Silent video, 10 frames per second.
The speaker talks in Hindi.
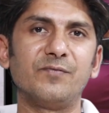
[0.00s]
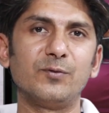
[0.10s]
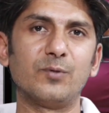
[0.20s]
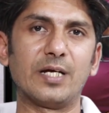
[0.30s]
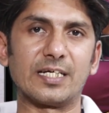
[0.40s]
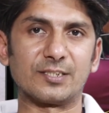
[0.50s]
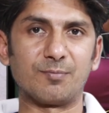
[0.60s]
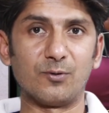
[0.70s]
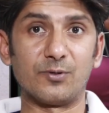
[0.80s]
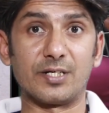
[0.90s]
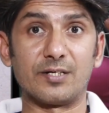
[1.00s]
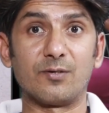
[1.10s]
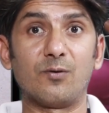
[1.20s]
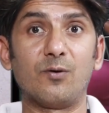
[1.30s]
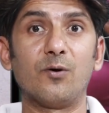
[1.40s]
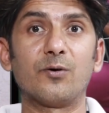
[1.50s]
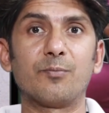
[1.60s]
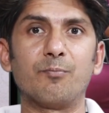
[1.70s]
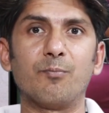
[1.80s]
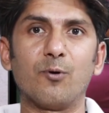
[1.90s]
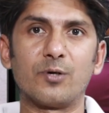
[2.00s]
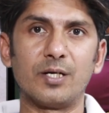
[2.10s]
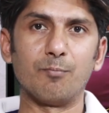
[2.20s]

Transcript: व्यू एक्सप्लोरर और बो,